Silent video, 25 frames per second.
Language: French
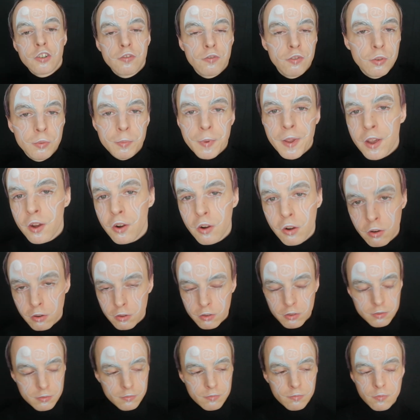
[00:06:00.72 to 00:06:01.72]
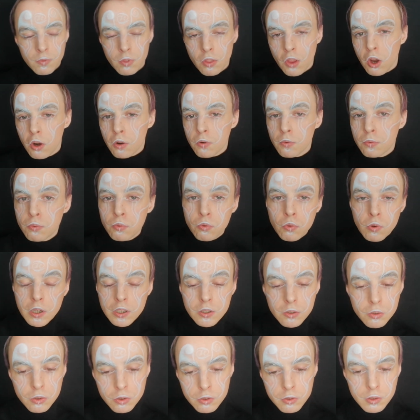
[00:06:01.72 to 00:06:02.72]
je vous mets en,
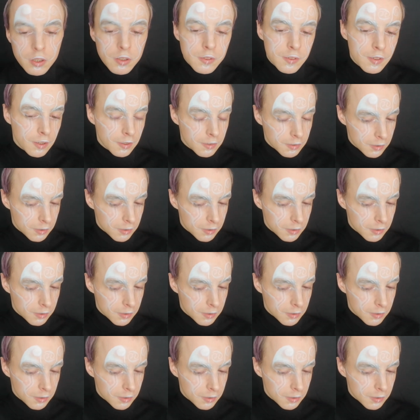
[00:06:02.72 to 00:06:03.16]
x2 hein,